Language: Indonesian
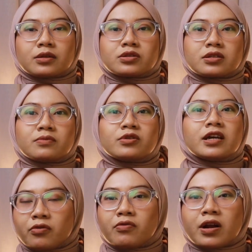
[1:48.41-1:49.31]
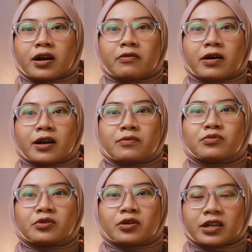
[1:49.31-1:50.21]
Terus kemudian warna-warna
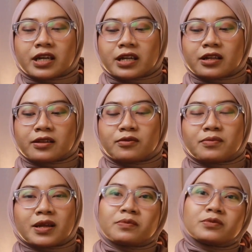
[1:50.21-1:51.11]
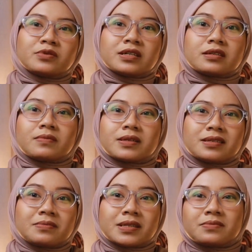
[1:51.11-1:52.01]
bunglonnya gini tuh mirip juga sama
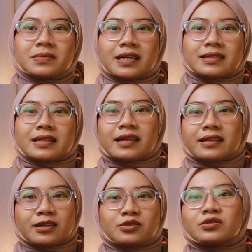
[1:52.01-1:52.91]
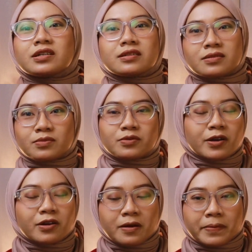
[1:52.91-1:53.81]
si Mi 11 Lite yang juga
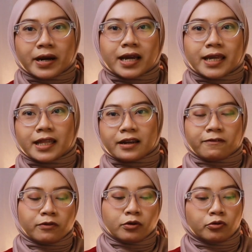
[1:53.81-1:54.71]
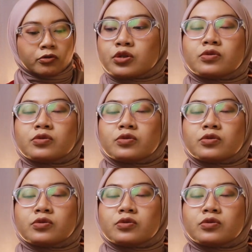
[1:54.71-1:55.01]
sebelumnya udah pernah kita review.